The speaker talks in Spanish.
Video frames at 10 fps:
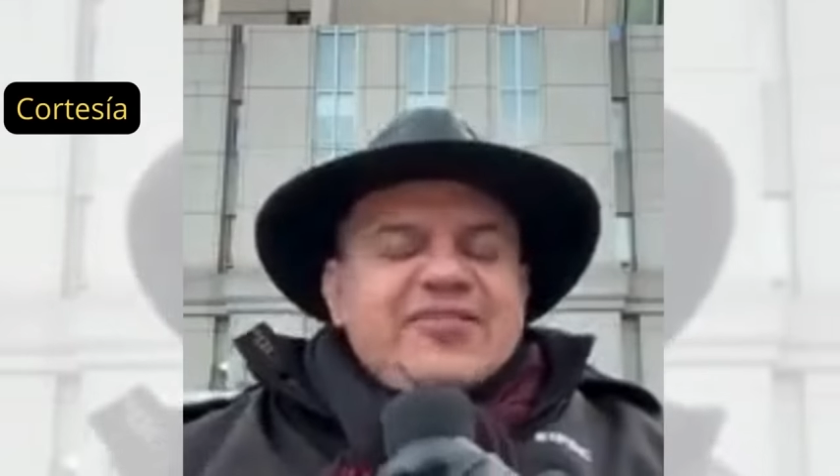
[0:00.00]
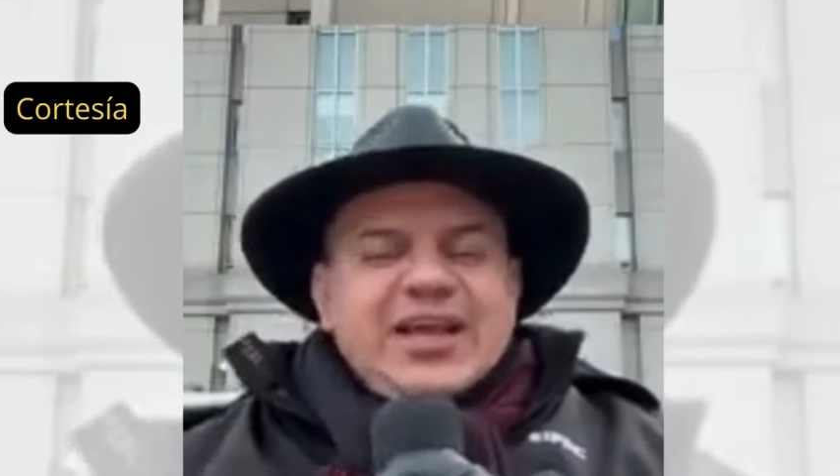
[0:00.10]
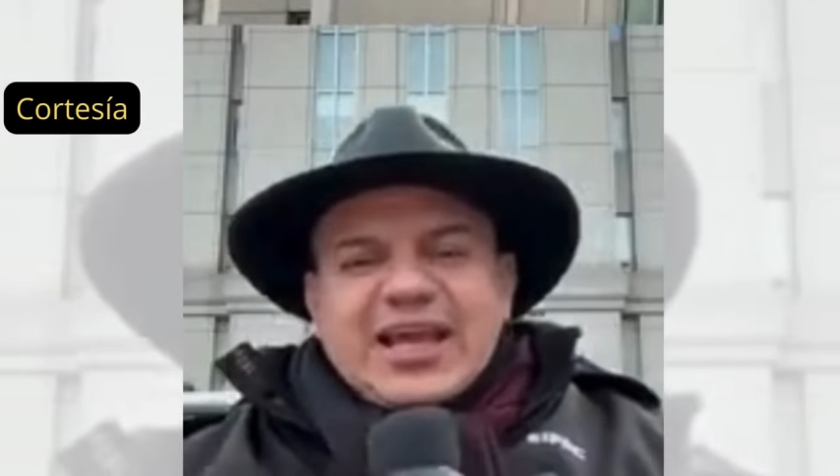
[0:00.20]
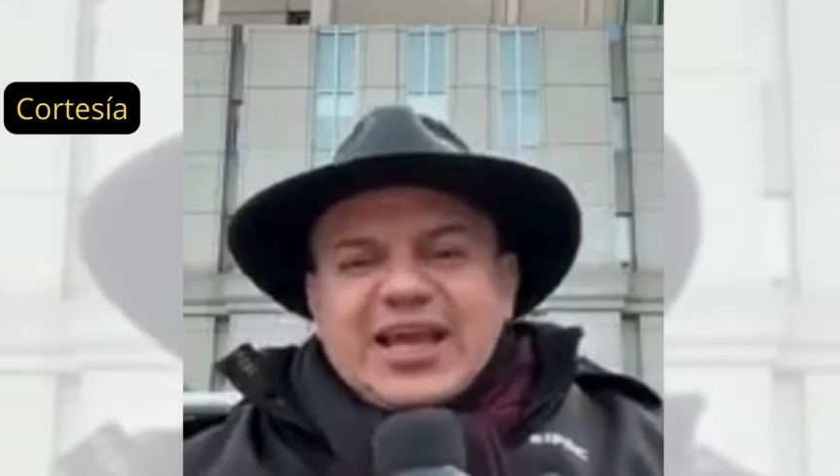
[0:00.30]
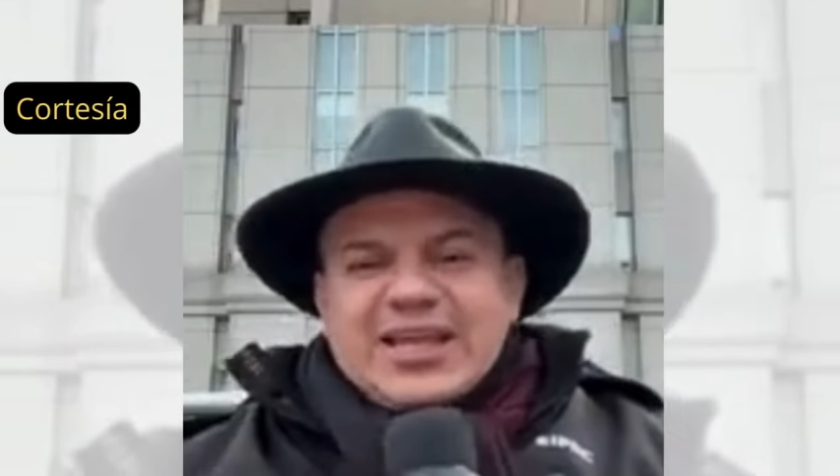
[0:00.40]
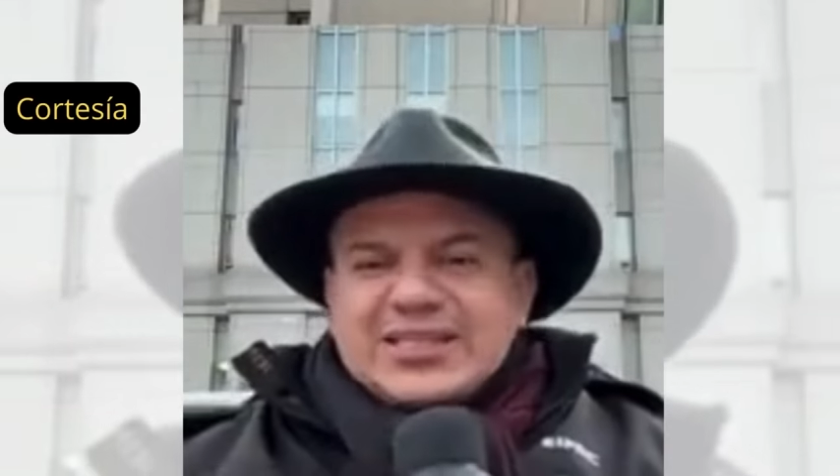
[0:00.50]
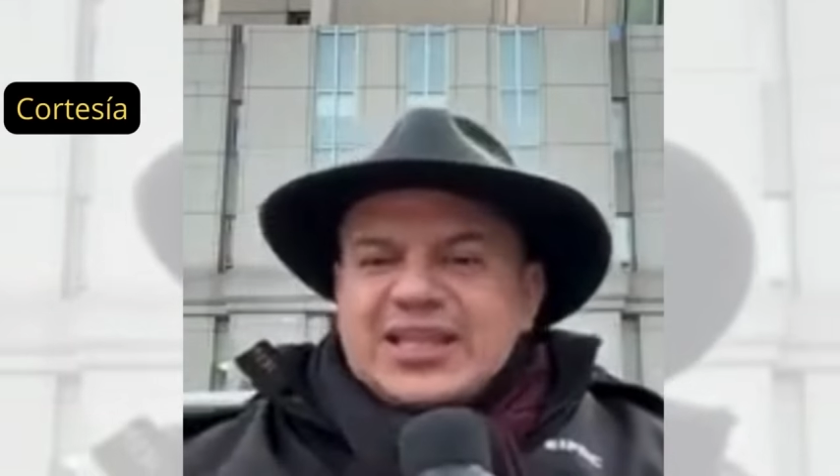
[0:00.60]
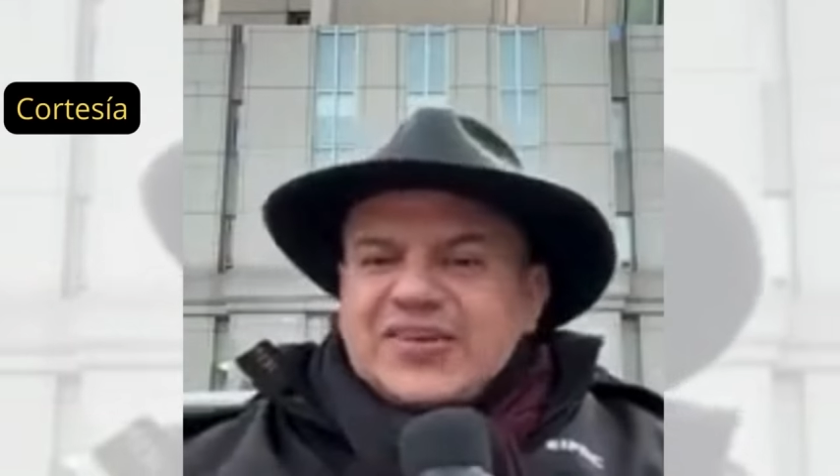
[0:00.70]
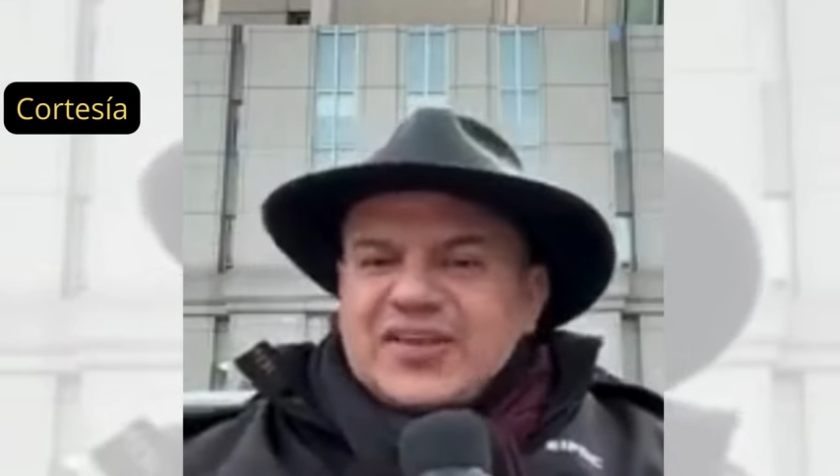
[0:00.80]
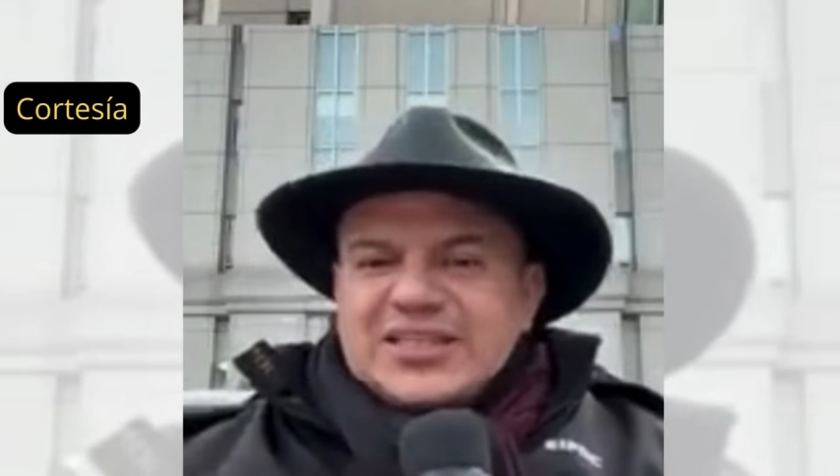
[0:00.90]
esta
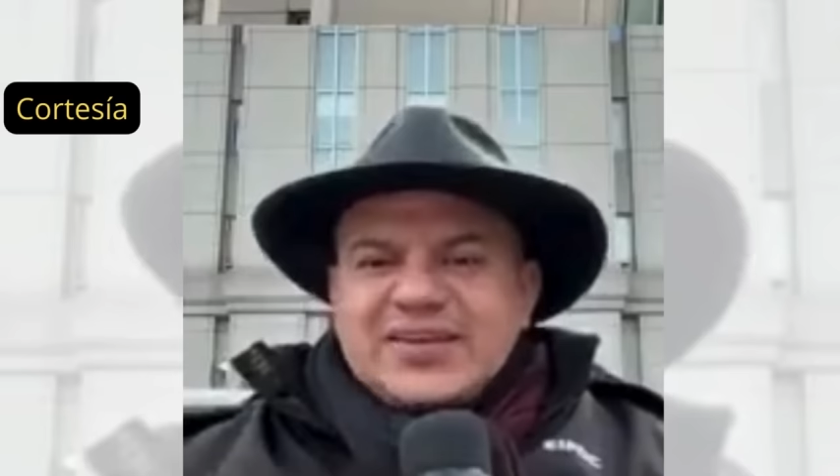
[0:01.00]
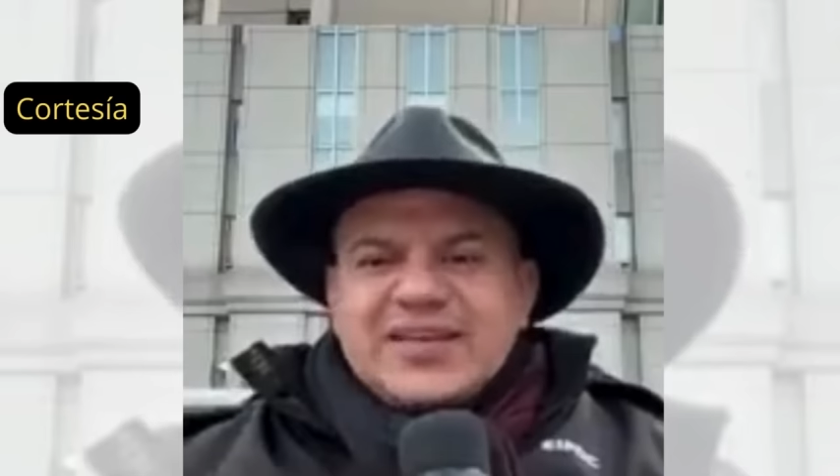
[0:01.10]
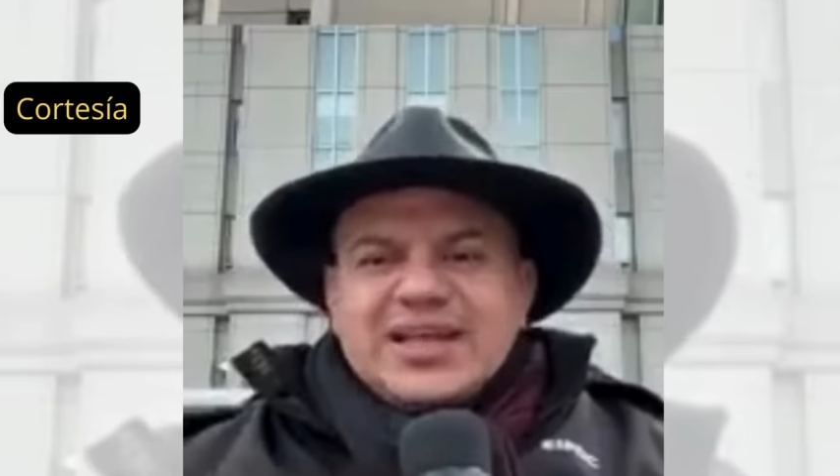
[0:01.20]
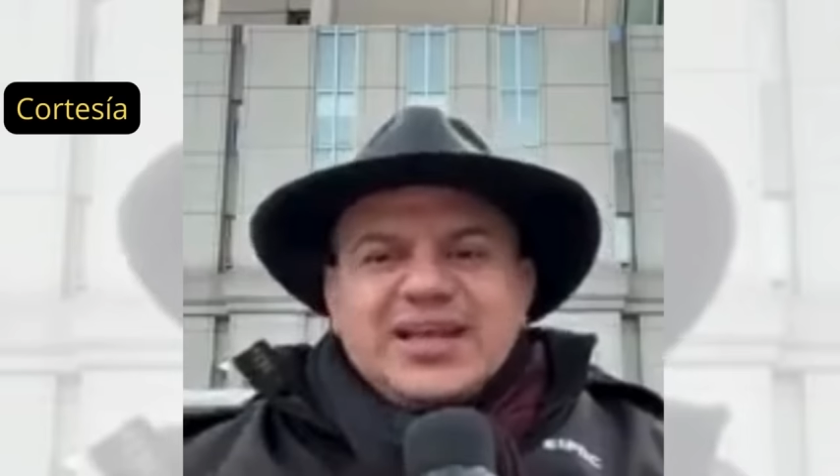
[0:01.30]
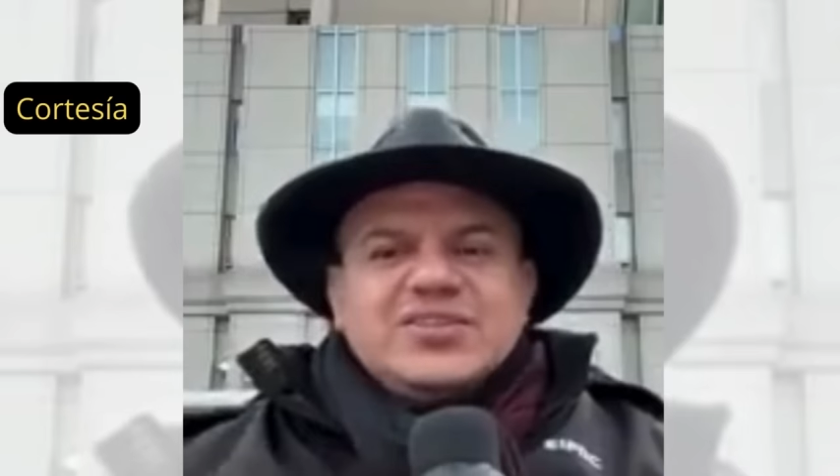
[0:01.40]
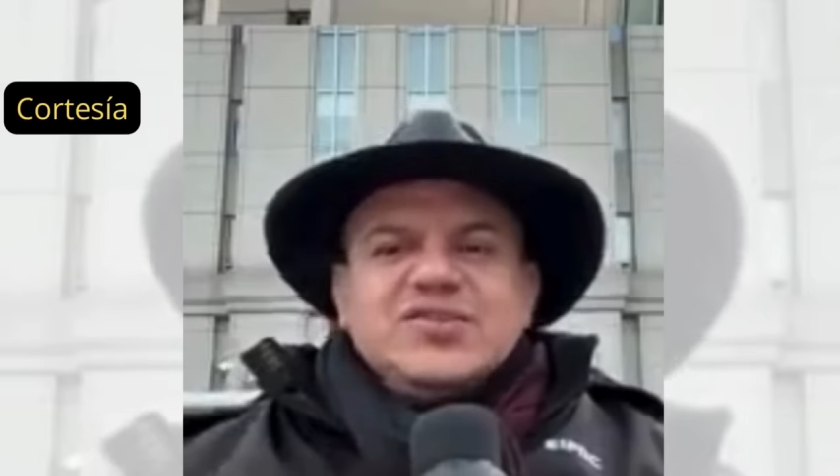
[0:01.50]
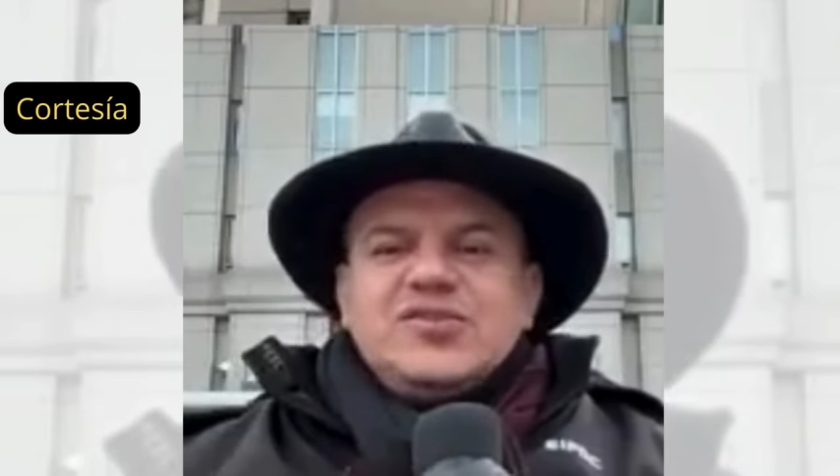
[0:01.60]
defensa es verdad que son